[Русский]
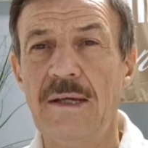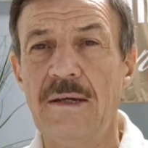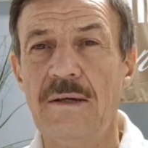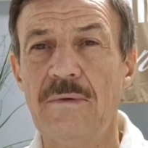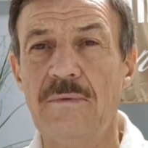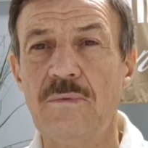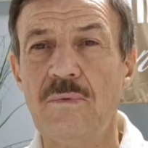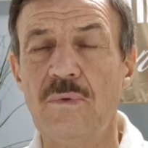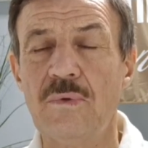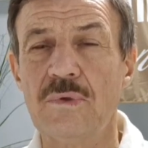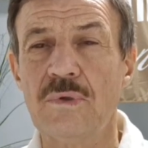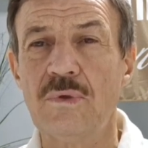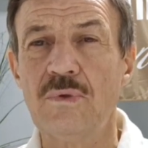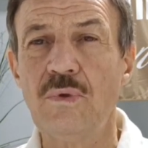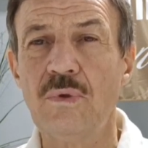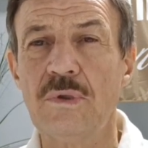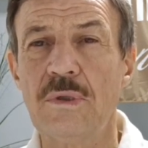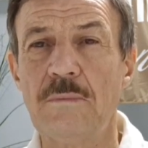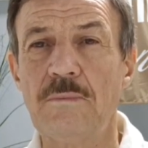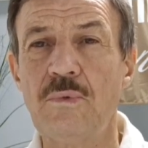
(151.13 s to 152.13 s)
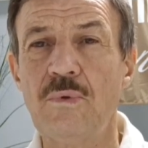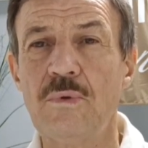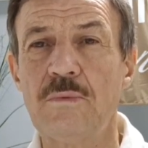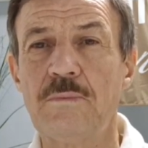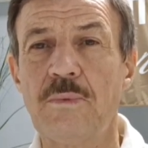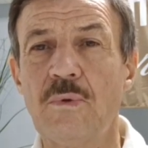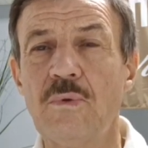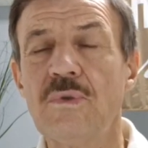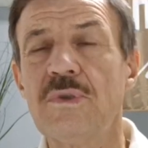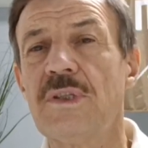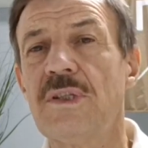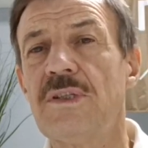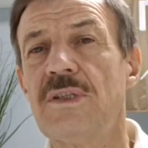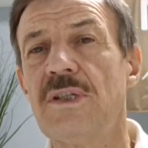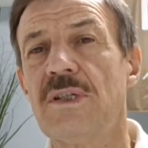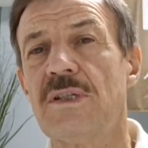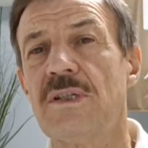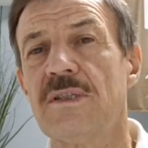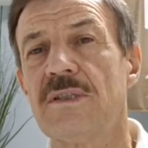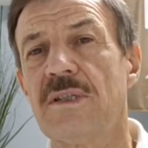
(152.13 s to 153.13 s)
Вот. Кто-то будет просто
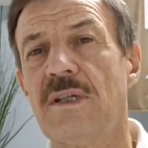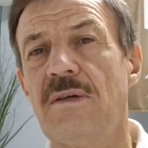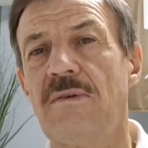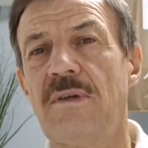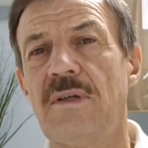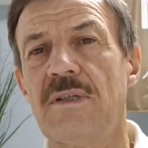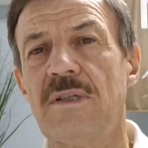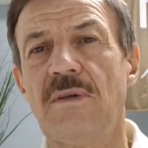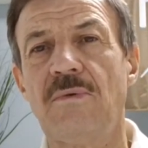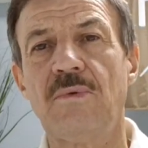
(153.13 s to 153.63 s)
тешиться, говорить,